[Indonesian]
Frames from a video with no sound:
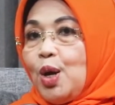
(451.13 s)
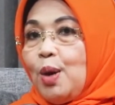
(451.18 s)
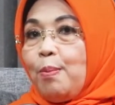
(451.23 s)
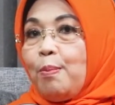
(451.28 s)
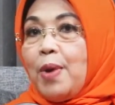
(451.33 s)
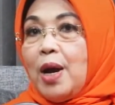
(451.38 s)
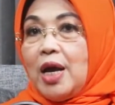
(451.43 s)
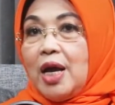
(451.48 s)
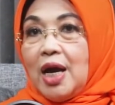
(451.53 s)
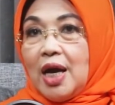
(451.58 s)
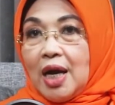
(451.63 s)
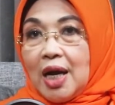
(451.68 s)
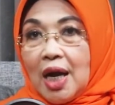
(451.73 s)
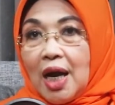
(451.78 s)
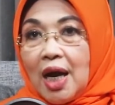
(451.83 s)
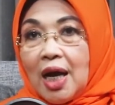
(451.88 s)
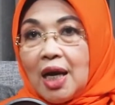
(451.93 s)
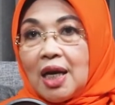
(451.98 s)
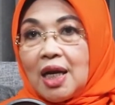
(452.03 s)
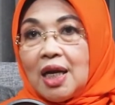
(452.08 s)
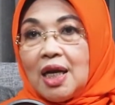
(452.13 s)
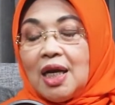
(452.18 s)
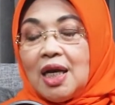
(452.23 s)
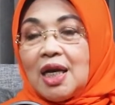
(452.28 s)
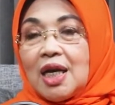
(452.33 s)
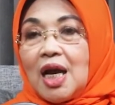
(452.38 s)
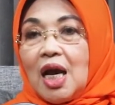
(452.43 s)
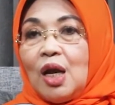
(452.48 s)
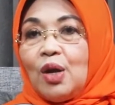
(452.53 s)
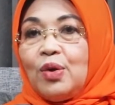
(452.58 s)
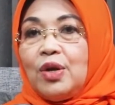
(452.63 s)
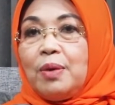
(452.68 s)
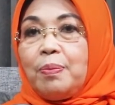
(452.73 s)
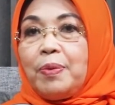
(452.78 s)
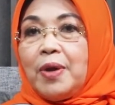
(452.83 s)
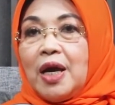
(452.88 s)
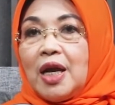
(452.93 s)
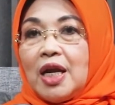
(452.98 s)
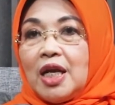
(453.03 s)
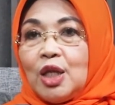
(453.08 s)
Bayangkan kalau
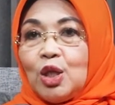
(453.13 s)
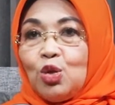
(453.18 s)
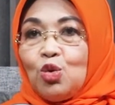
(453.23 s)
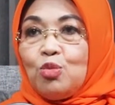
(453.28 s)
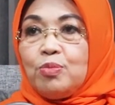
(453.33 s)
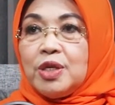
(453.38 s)
DPR itu